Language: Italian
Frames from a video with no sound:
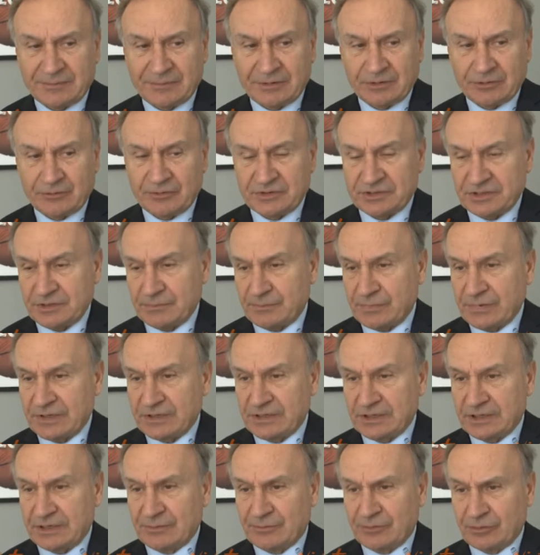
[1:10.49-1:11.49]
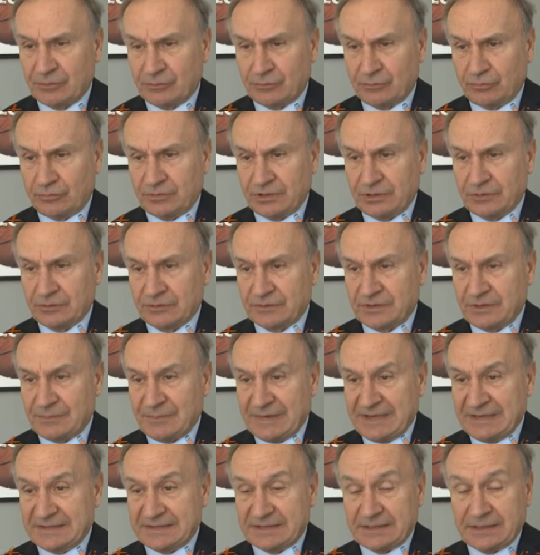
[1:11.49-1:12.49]
ma dove ci impegneremo con tutti i nostri
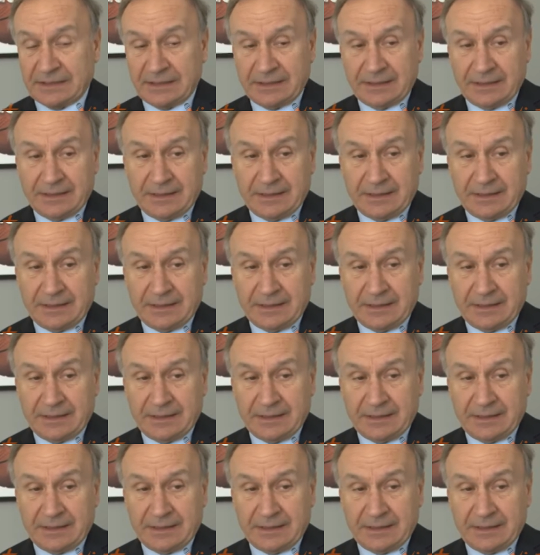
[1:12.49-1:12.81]
mezzi